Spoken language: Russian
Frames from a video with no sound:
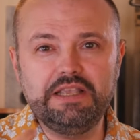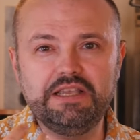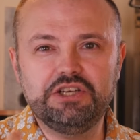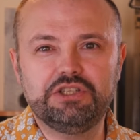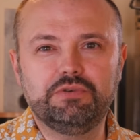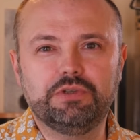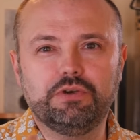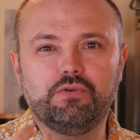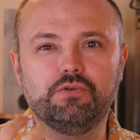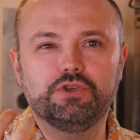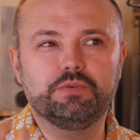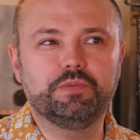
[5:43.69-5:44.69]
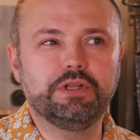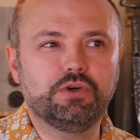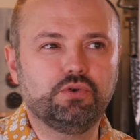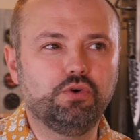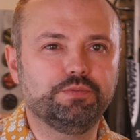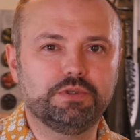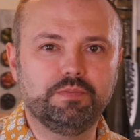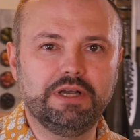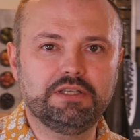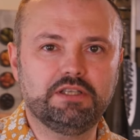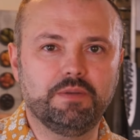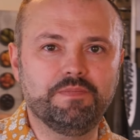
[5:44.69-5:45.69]
нежного такого с молоком, с
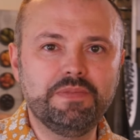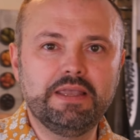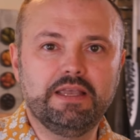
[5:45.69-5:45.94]
маслом,